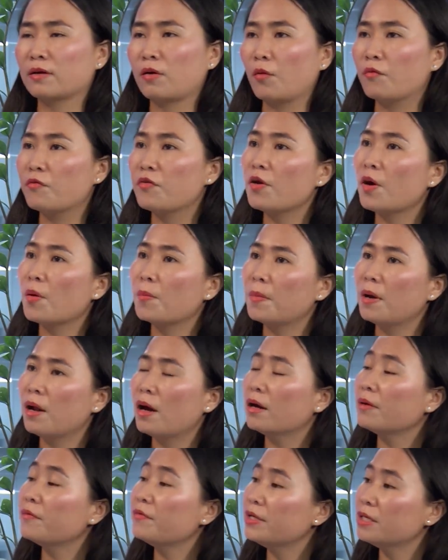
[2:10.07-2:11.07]
cổ phiếu ông
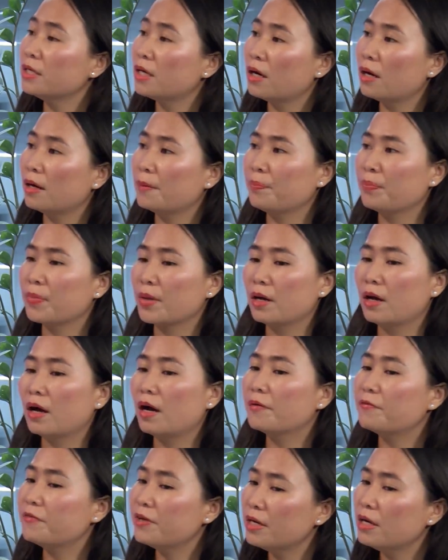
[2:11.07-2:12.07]
lớn Vincom,
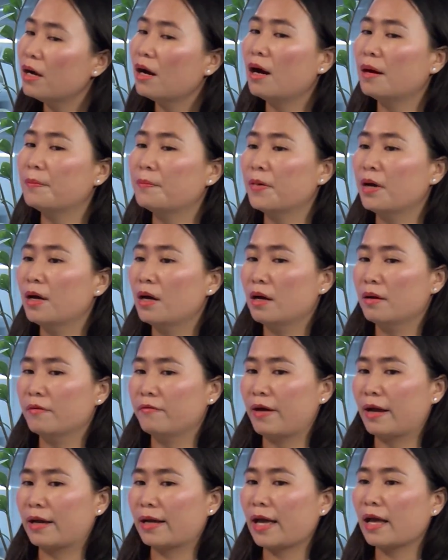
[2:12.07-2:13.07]
uh, Vinhome
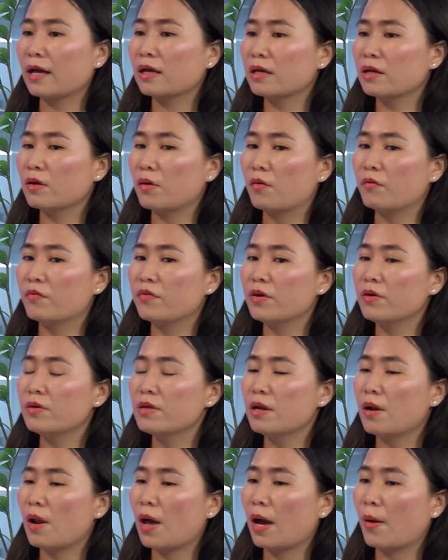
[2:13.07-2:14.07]
và các cái cổ phiếu
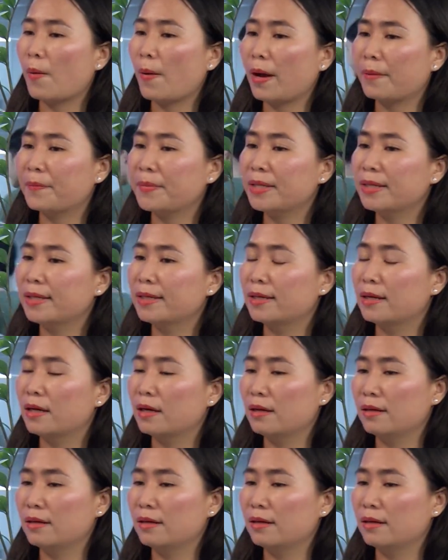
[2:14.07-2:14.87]
như là Hòa Bình,